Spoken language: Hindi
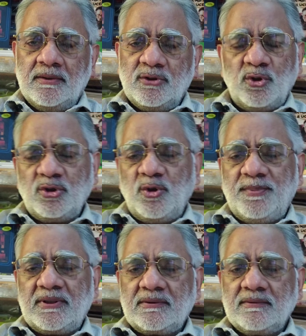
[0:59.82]
तो उनके
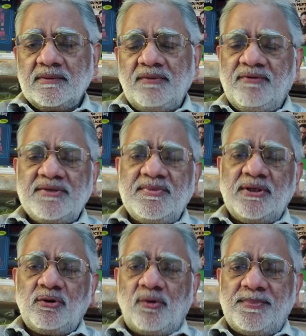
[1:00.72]
ऊपर
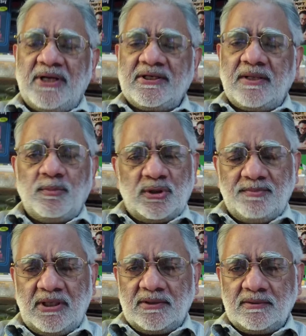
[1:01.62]
इन्फ्रिंजमेंट ऑफ कॉपीराइट का
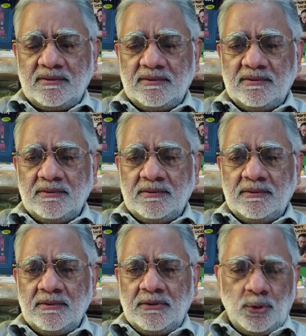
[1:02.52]
मुकदमा
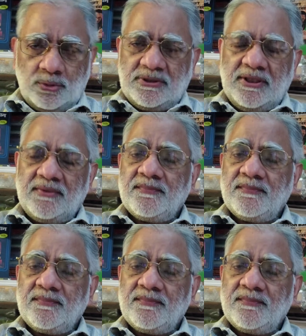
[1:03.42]
ठोक दिया